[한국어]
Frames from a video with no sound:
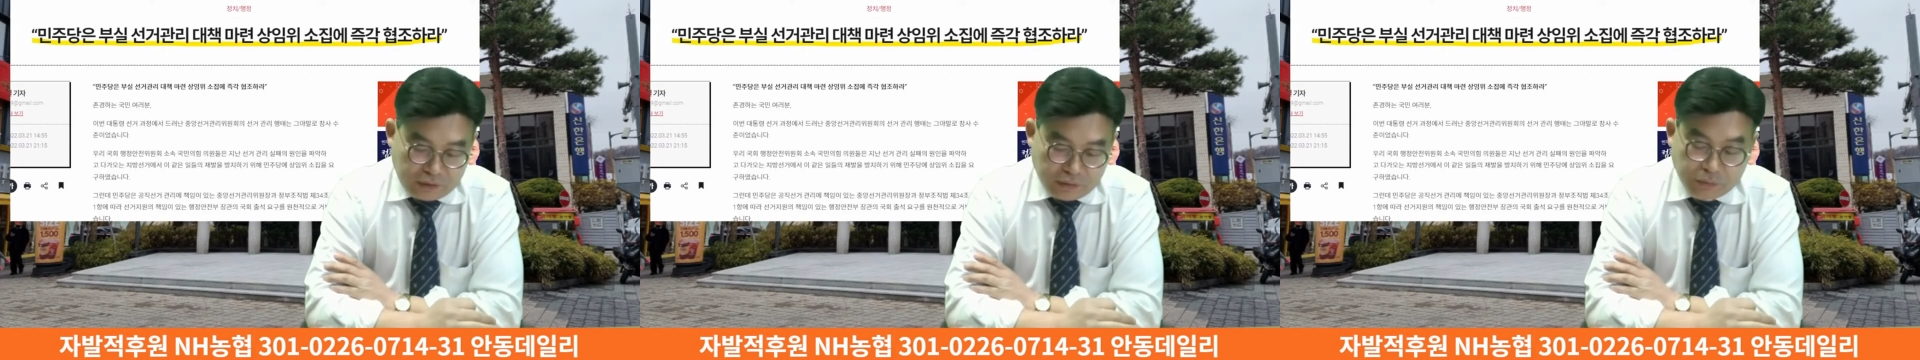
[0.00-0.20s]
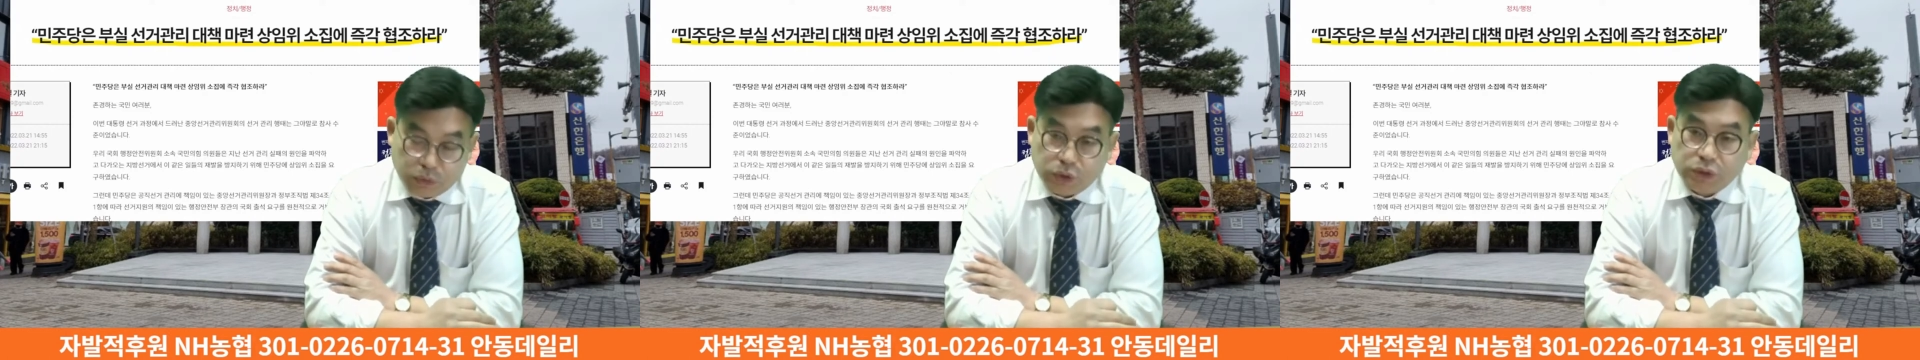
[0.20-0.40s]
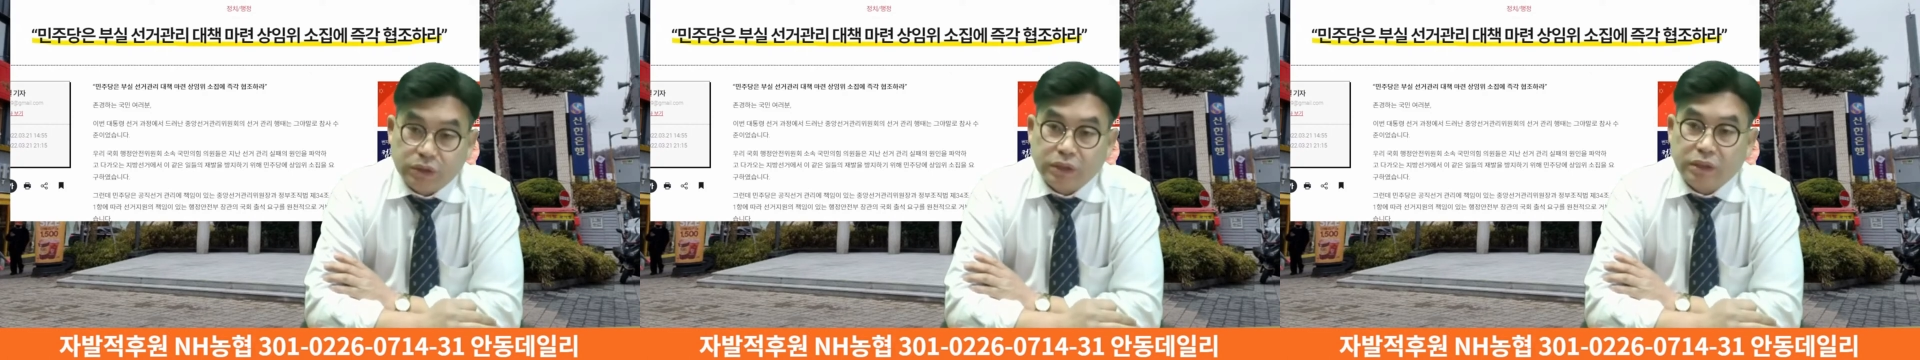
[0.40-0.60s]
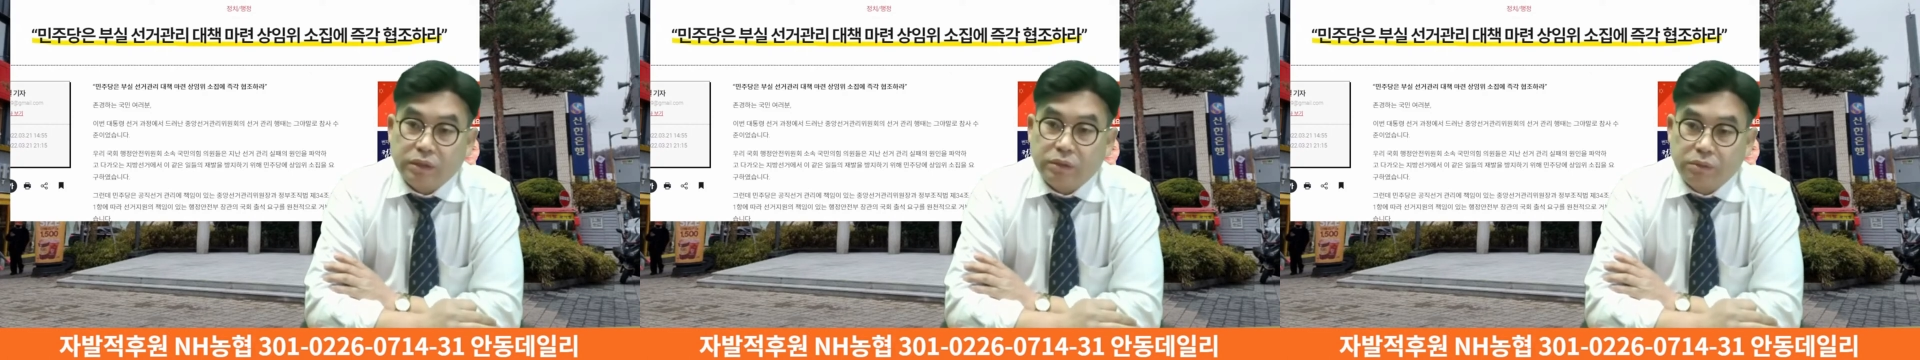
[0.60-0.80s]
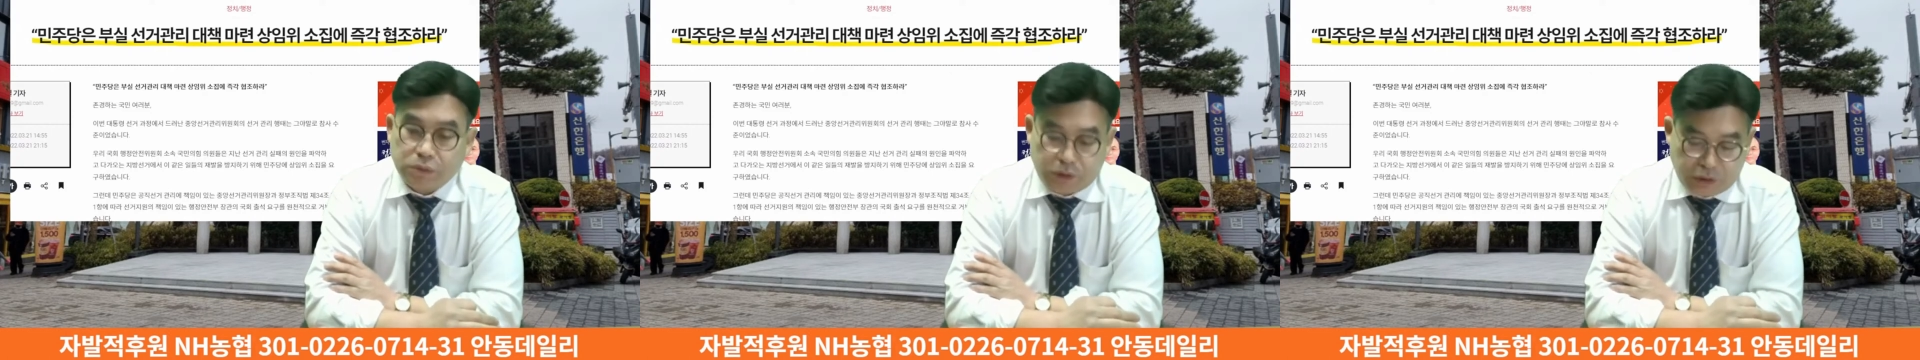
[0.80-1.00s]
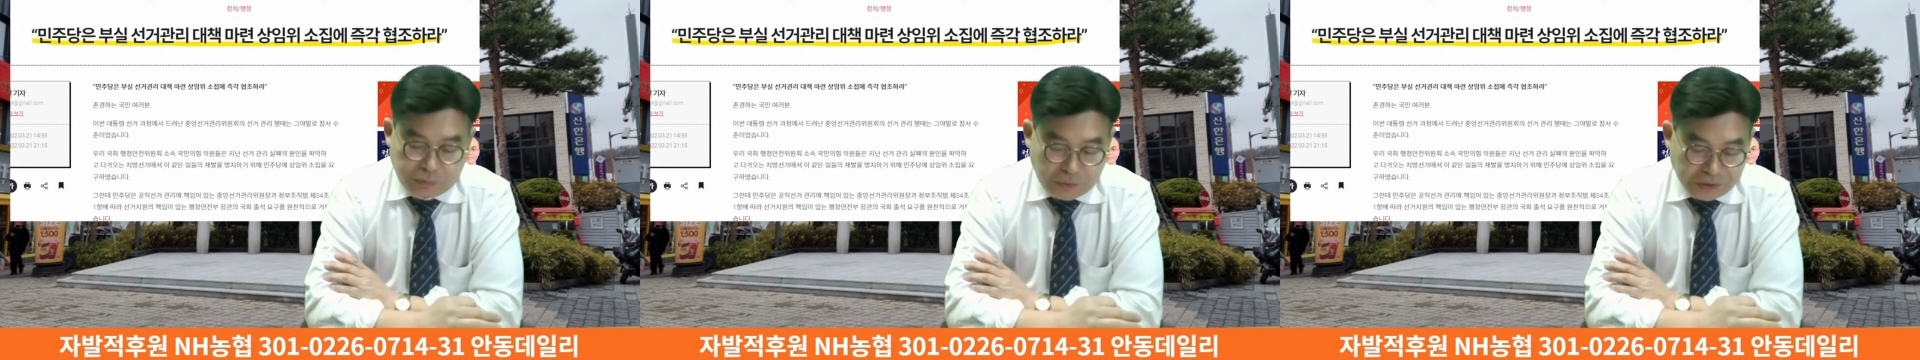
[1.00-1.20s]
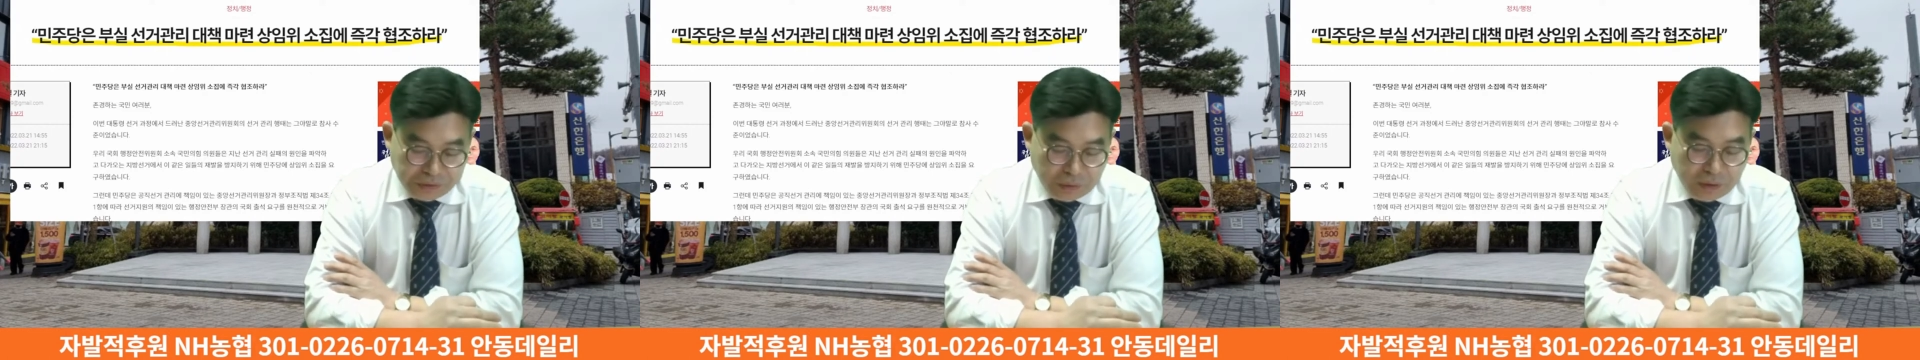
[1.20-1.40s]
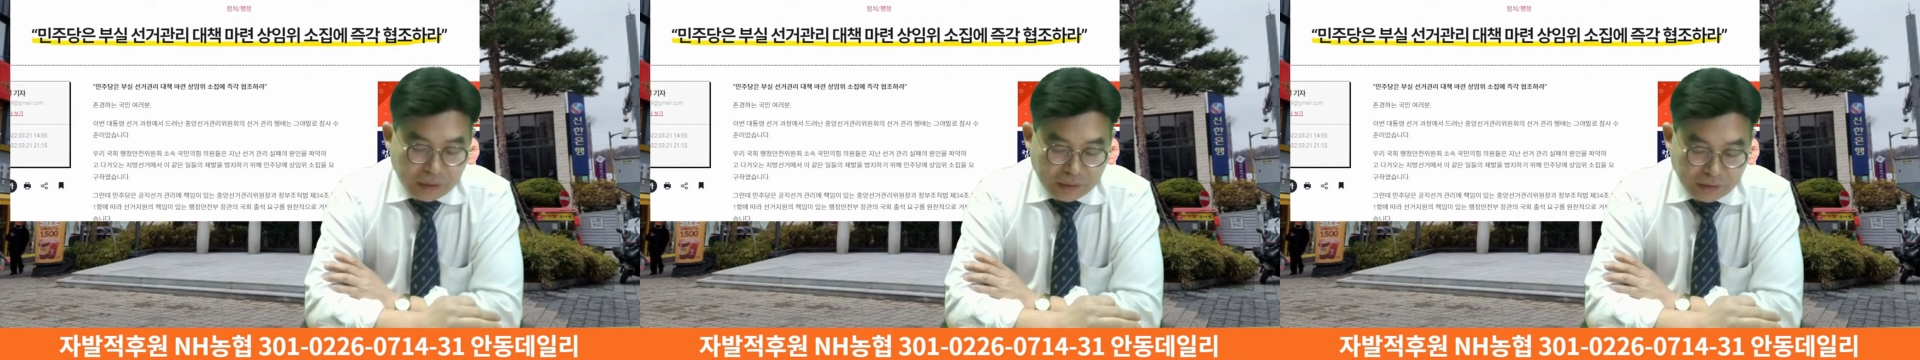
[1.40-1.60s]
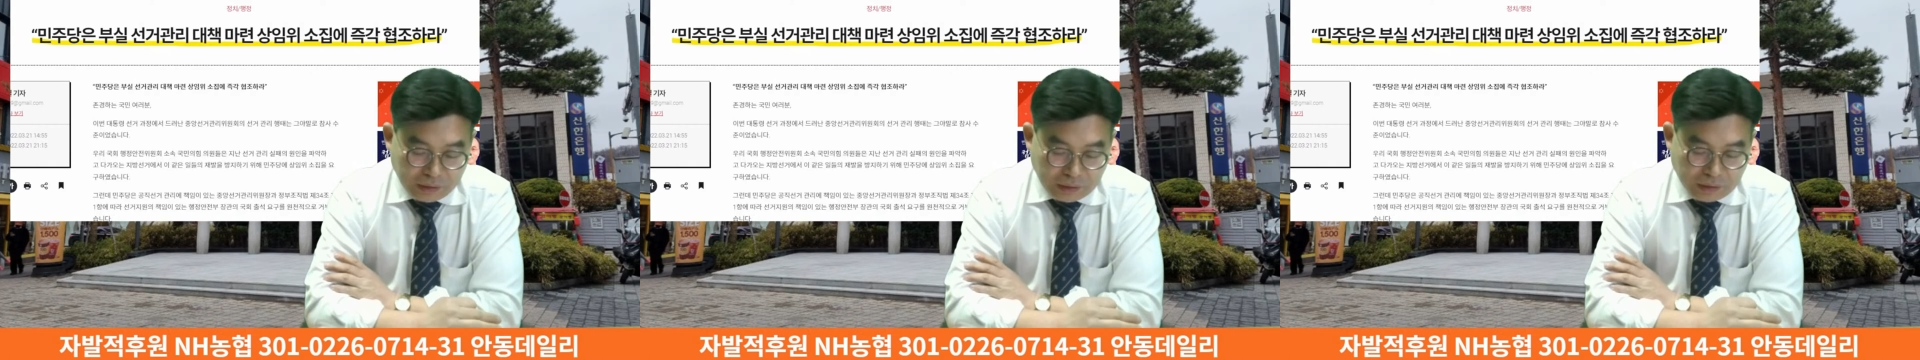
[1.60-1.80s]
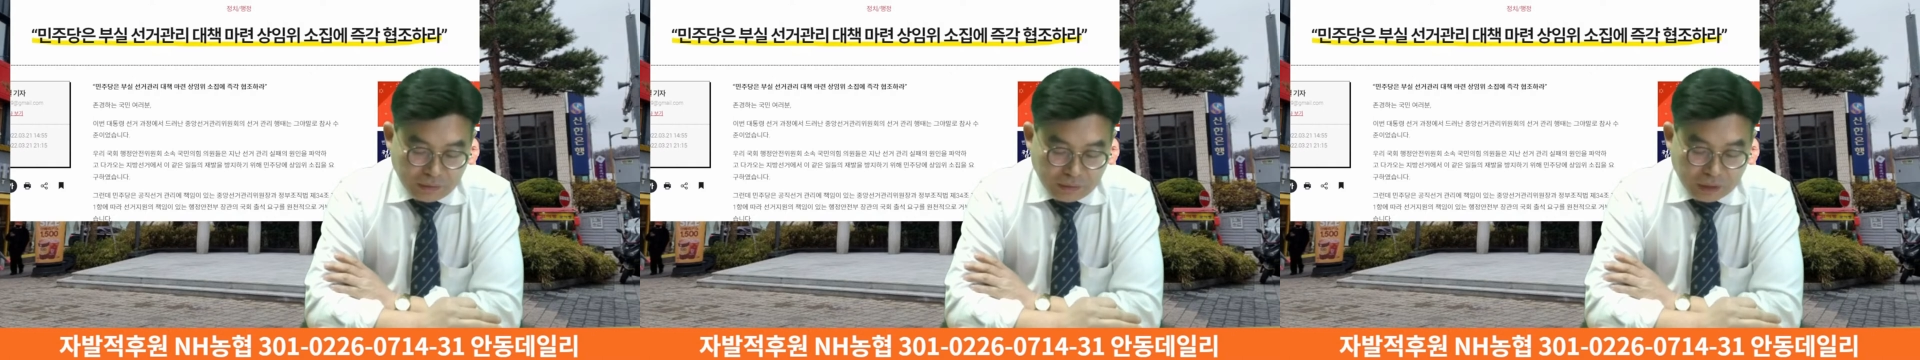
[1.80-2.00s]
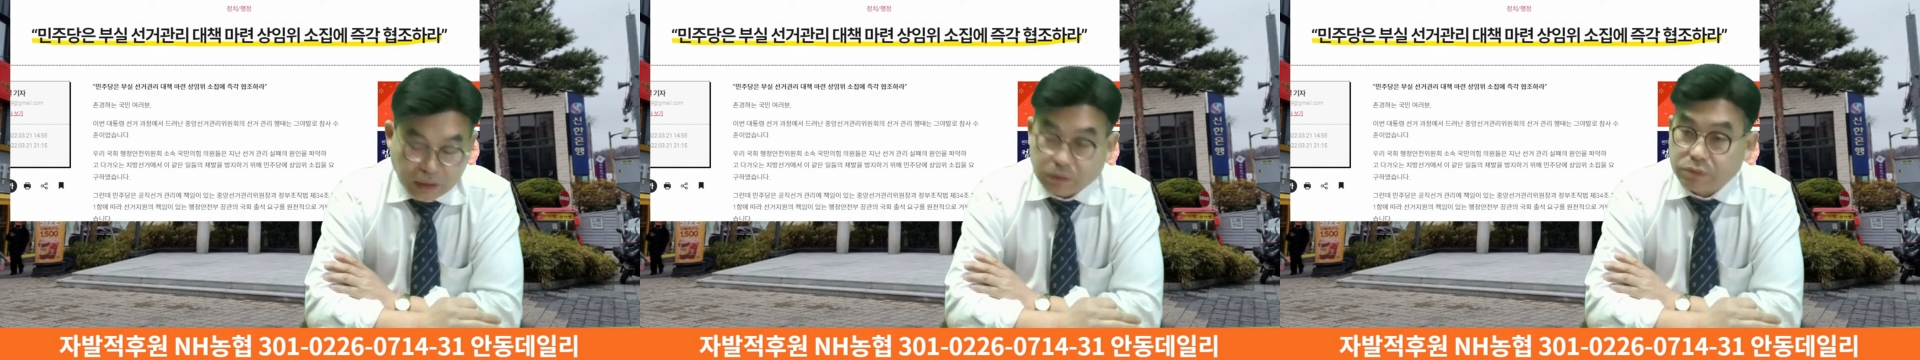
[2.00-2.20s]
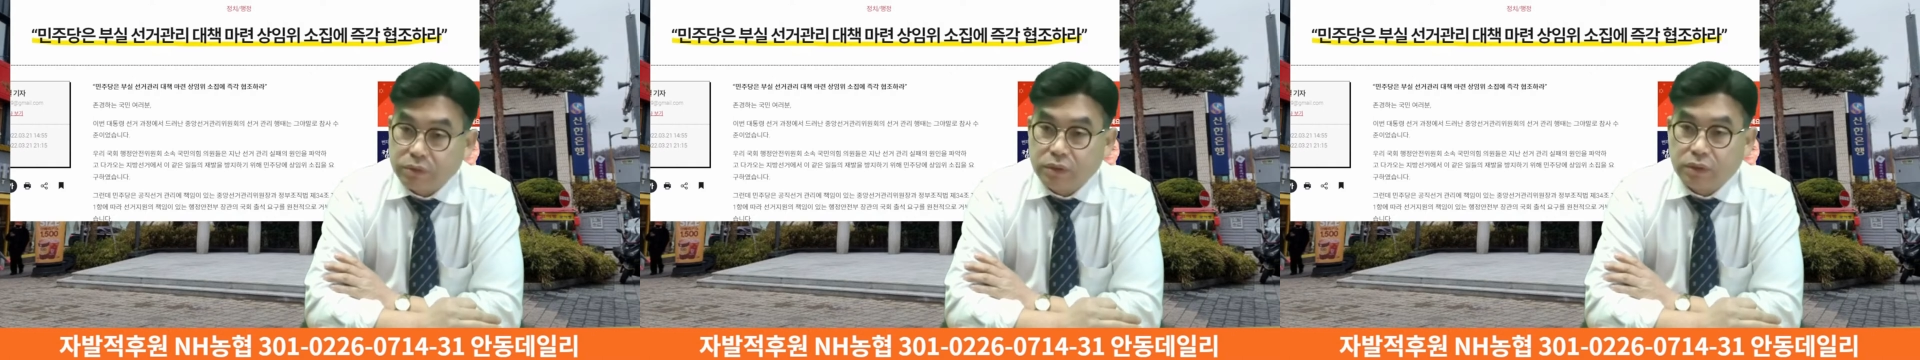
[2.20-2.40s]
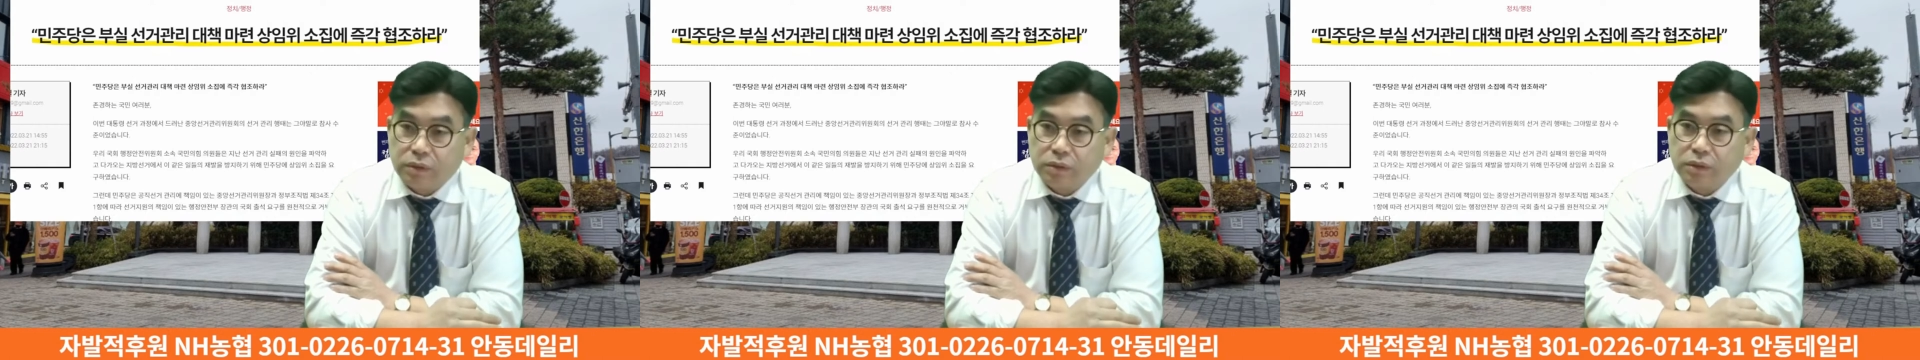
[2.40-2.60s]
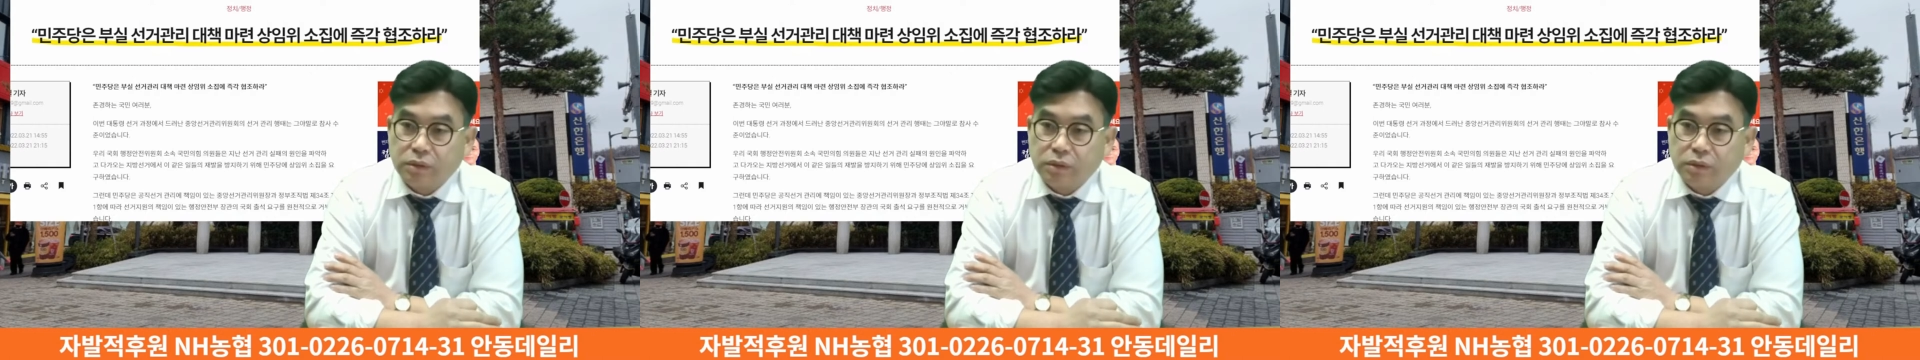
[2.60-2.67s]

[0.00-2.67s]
문제로 지부해서는 안 될 것 같고요.